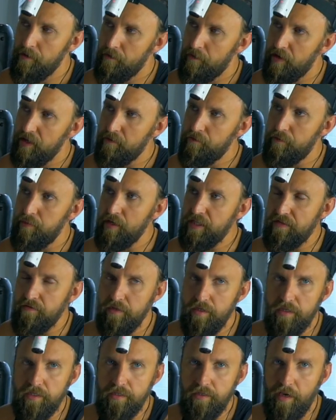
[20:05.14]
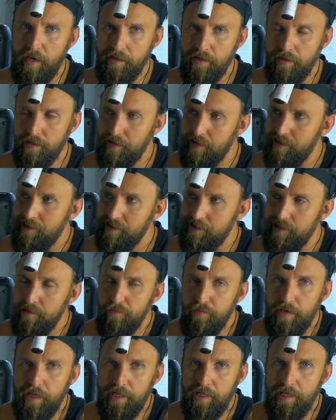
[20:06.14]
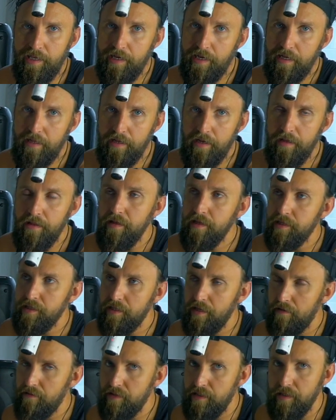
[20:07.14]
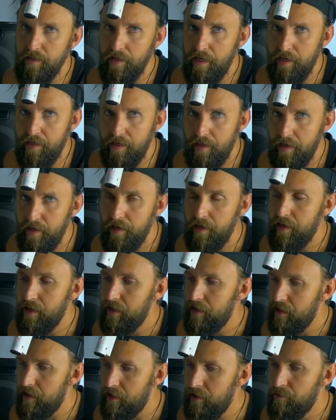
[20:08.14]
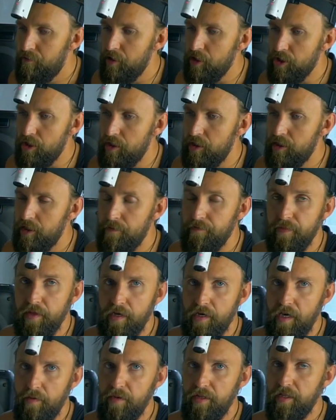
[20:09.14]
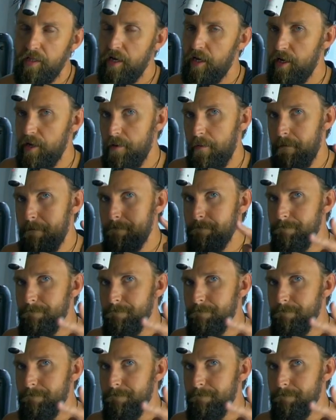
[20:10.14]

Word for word: Подписывайтесь на этот дебильный канал, ставьте лайки и пишите комментарии.